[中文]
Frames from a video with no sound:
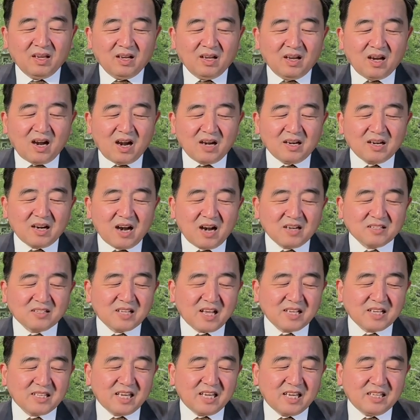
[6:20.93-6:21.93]
二零二
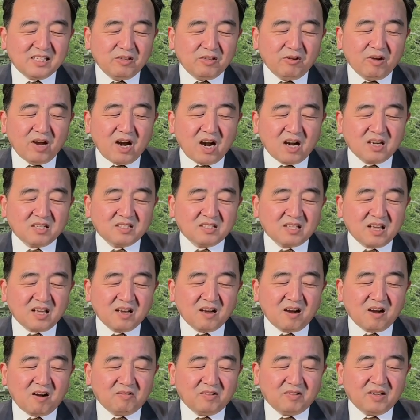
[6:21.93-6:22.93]
三年一月二十三
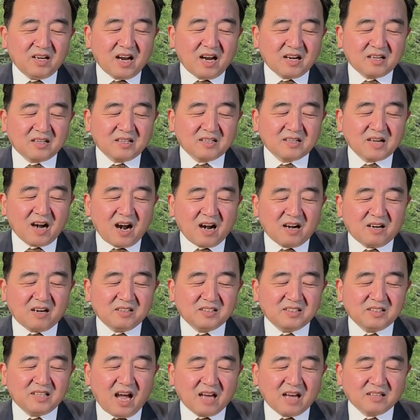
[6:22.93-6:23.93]
号两根杠
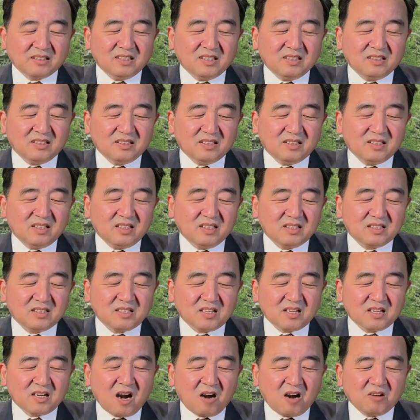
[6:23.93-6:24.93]
阳了，
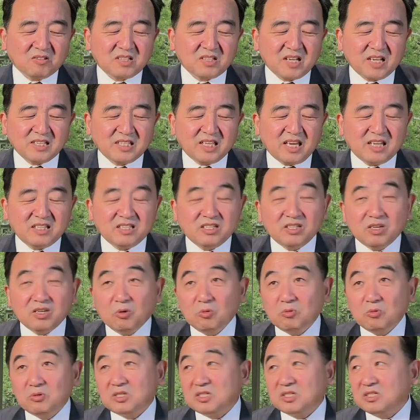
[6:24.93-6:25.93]
正好三年
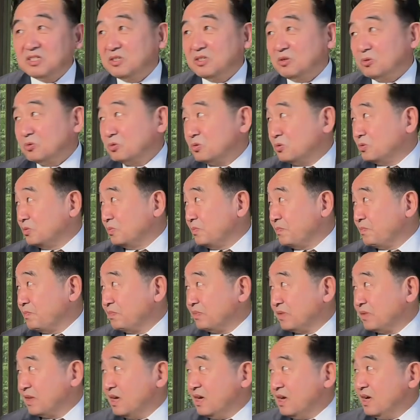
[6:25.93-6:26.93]
有始有
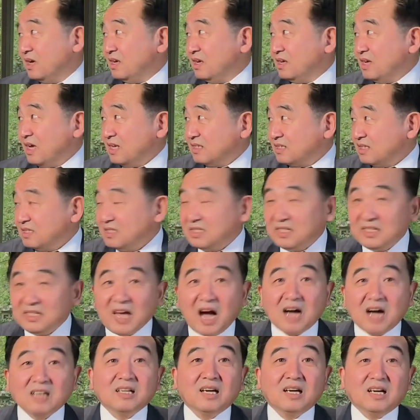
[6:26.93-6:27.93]
终。”他自己
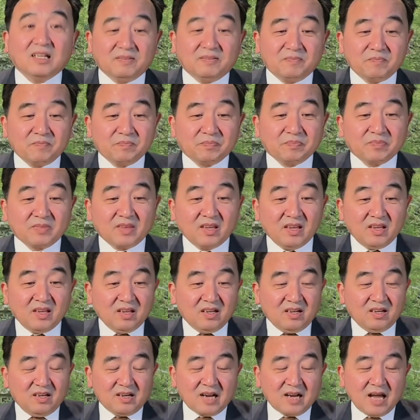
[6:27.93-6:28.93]
阳了，
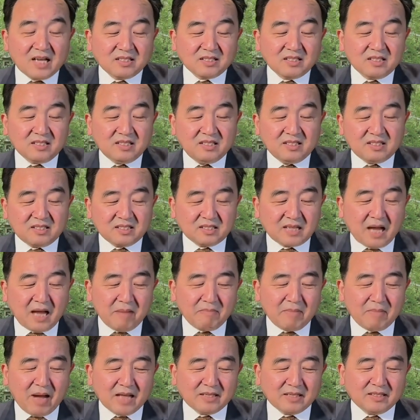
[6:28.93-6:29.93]
而他自己是
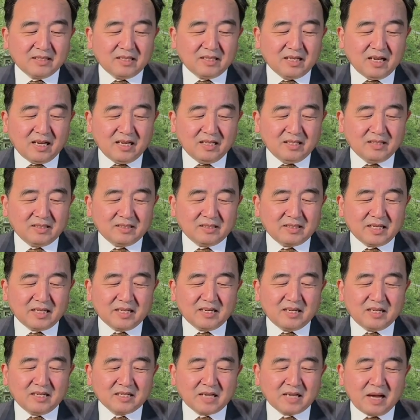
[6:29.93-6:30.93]
干嘛的呢？这
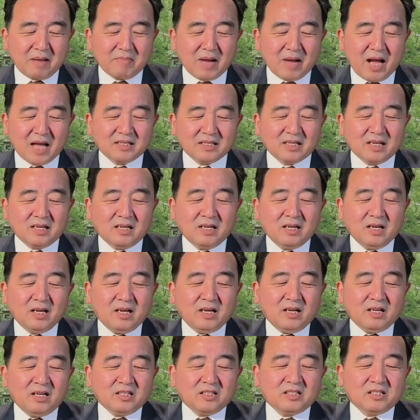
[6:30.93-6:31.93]
个人干嘛的？
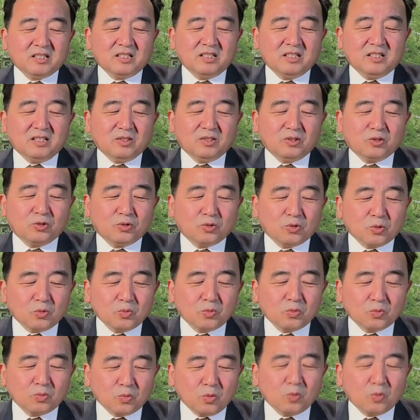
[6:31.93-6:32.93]
是。
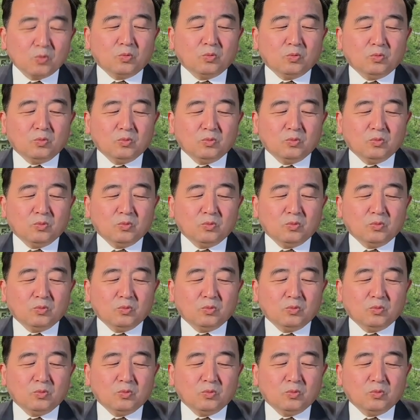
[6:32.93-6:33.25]
中共